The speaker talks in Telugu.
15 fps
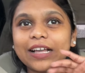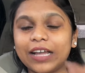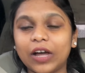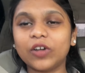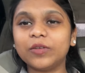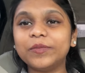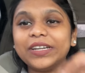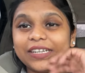
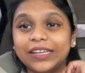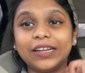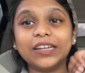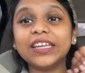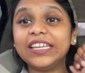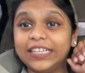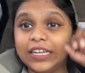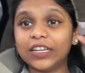గవర్నమెంట్
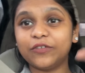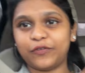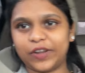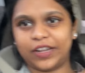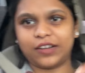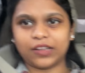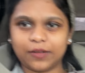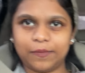అంటే ఇక్కడ
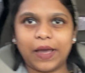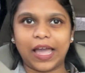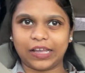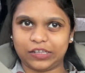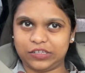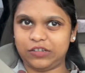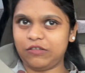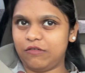ఫెడరల్
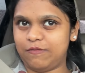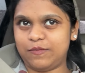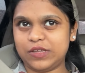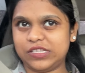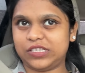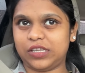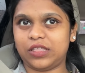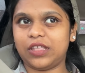బ్యాంక్స్లో
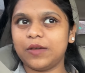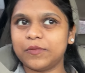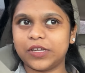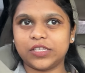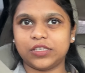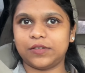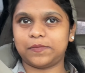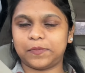ఓపెన్ చేద్దాం
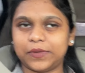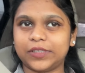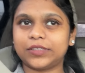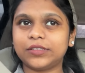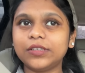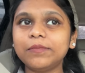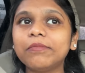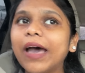అని చెప్పేసి